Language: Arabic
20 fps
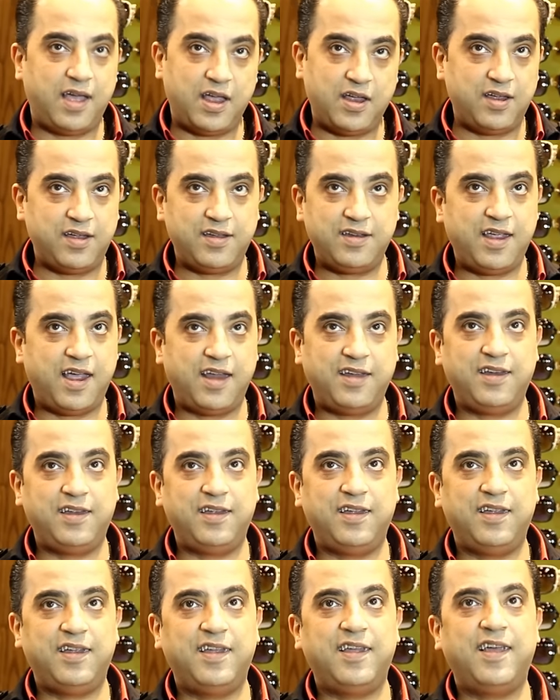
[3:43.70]

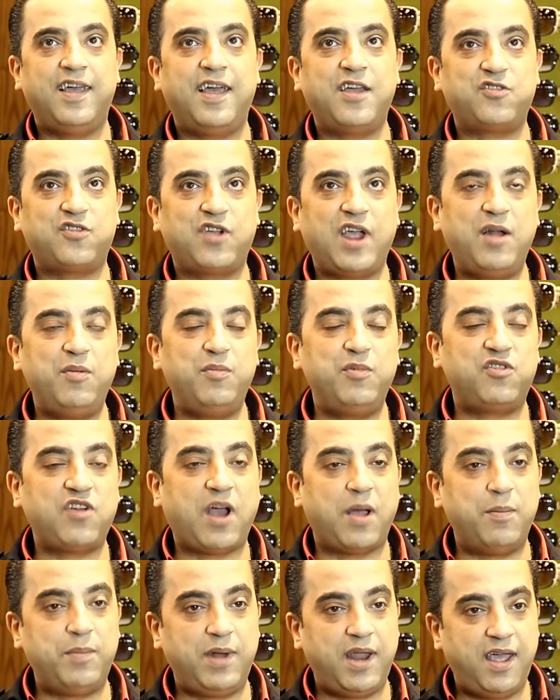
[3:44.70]
يعني اشكال مش
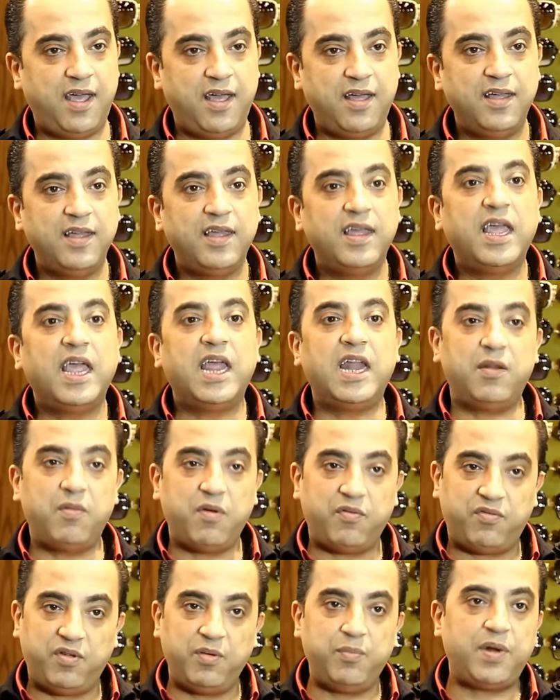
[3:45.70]
عاملاها انما
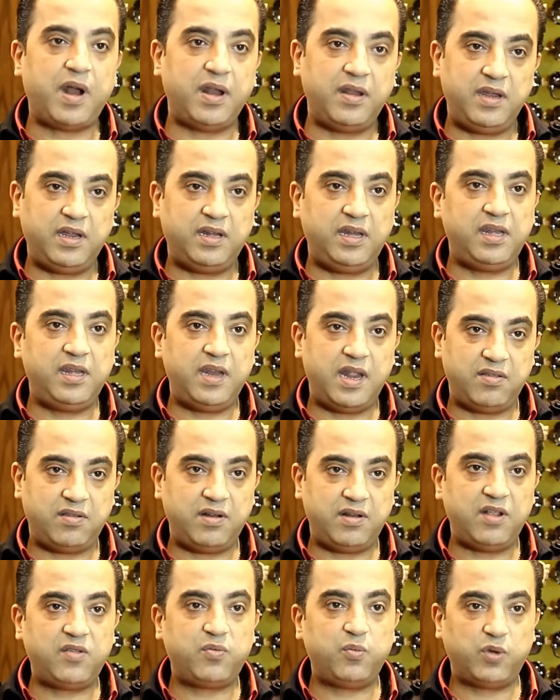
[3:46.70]
في براند جديد نازل
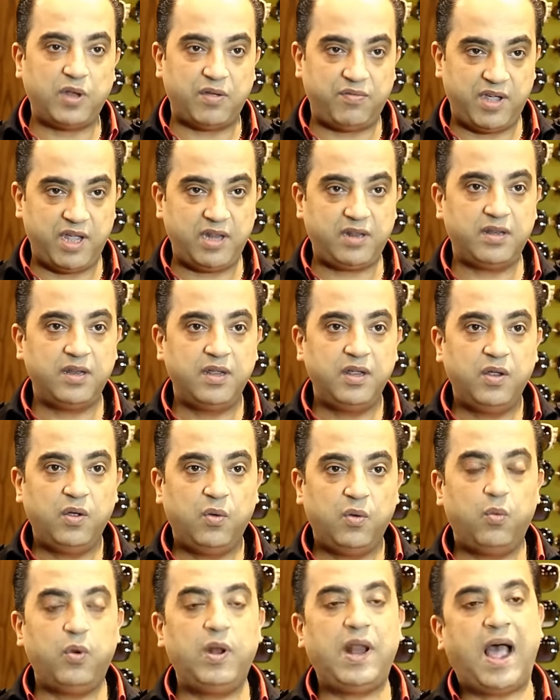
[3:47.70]
اسمه تافات
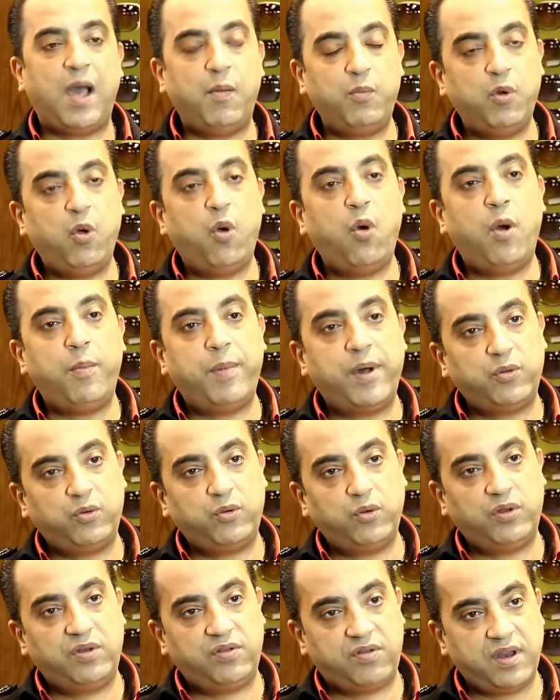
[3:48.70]
واللي عامله هو برده
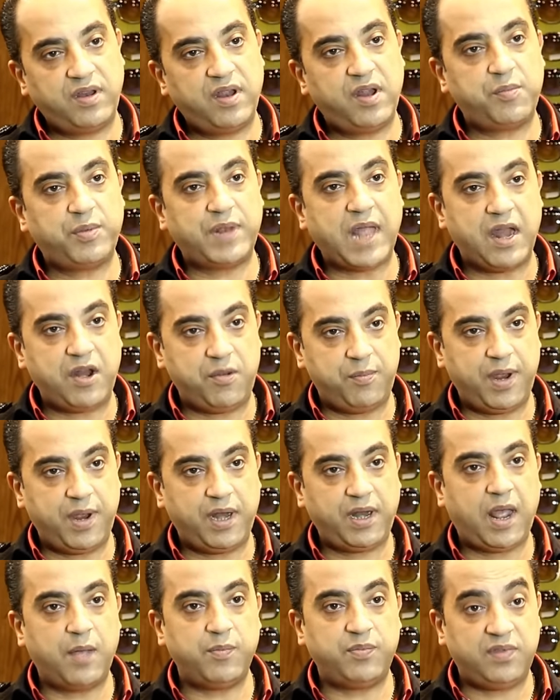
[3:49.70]
الديزاينر بتاع ريبان
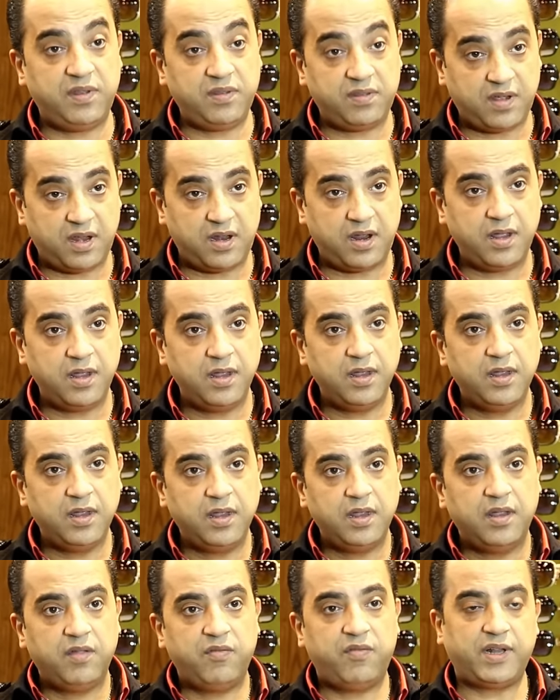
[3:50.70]
50 سنه
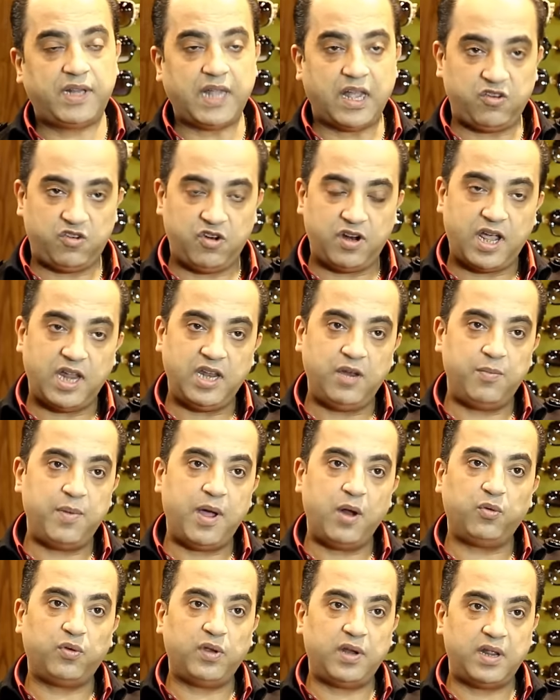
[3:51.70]
فتح الشركه دي
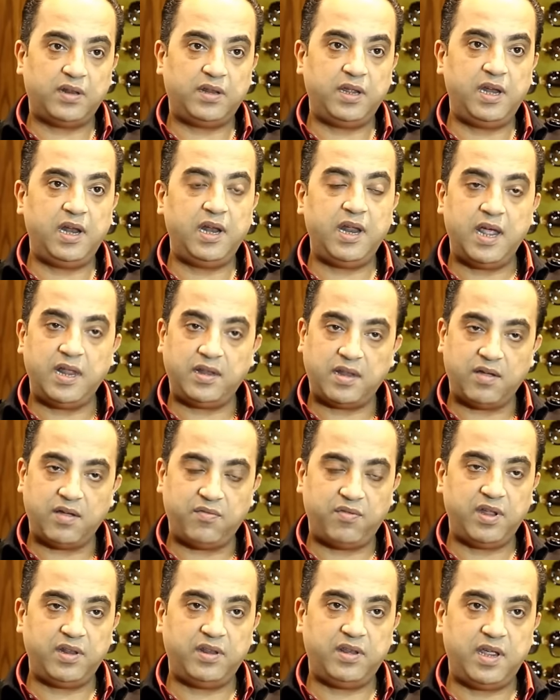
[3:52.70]
بقاله سنتين اللي هي
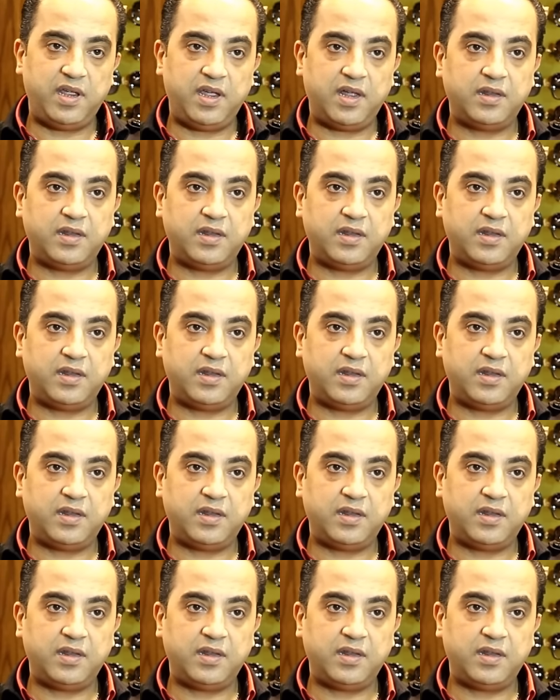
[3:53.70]
تافات ديت